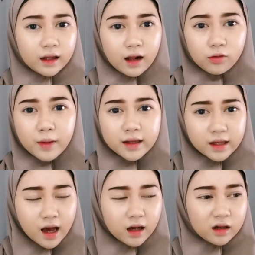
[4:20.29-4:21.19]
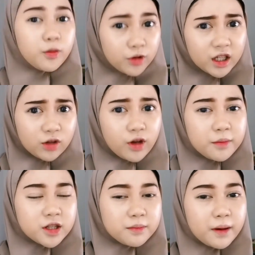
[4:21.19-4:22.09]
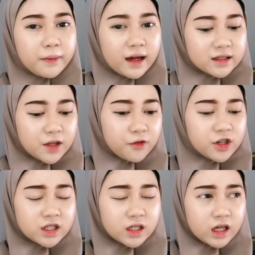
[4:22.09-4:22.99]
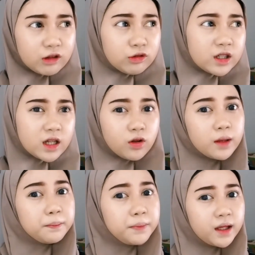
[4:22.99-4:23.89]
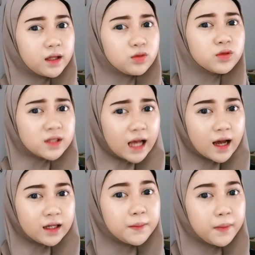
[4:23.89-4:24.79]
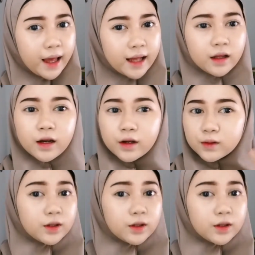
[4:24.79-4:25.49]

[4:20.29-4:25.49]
terlalu banyak mungkin itu yang menyebabkan si foundationnya itu jadi lebih susah di blend